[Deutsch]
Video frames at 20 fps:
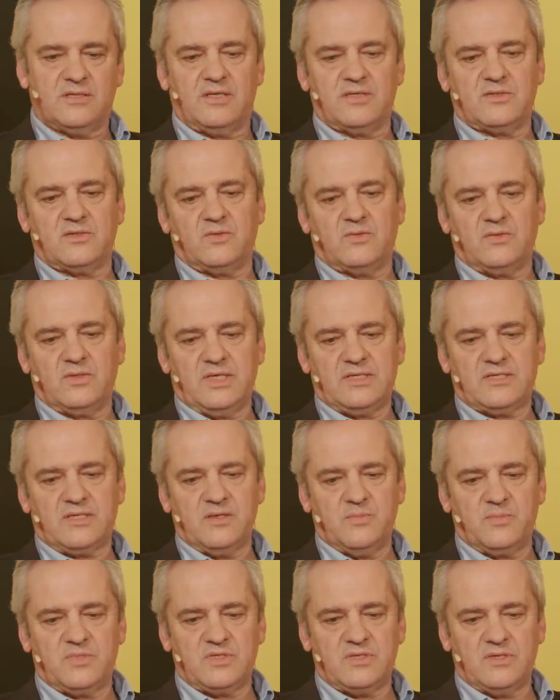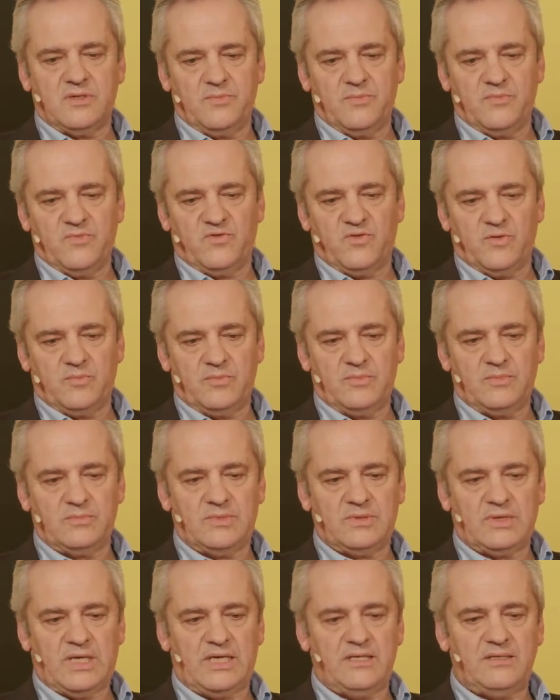Also es gibt ähm, vom
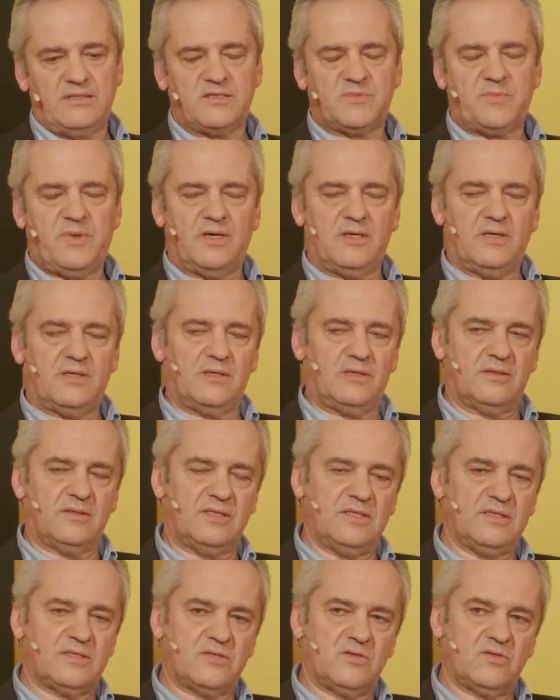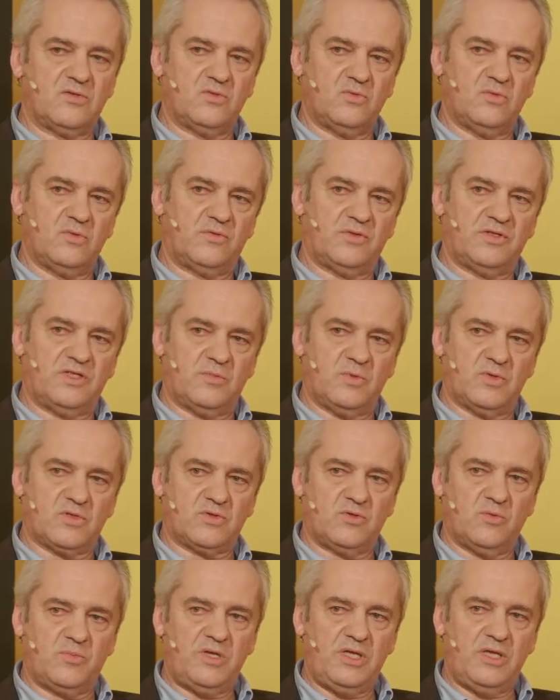Allensbacher Institut für
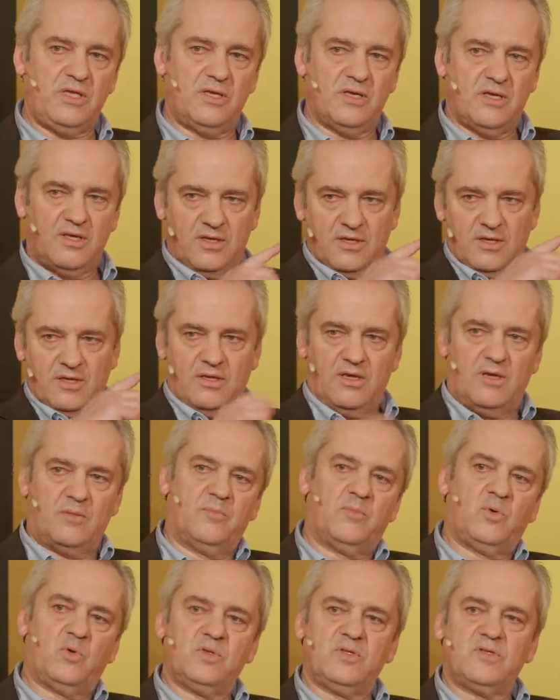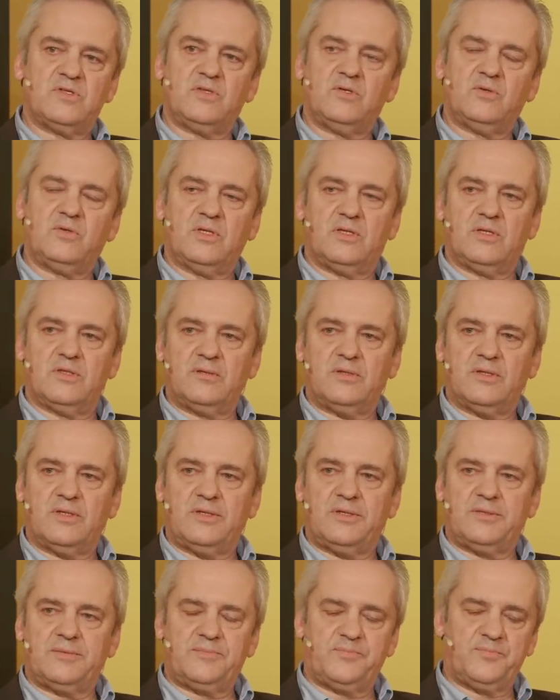Demoskopie am Bodensee unten
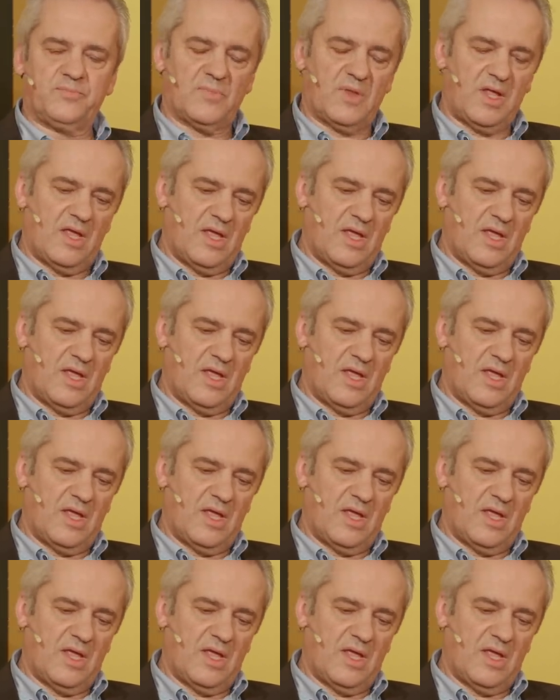ähm,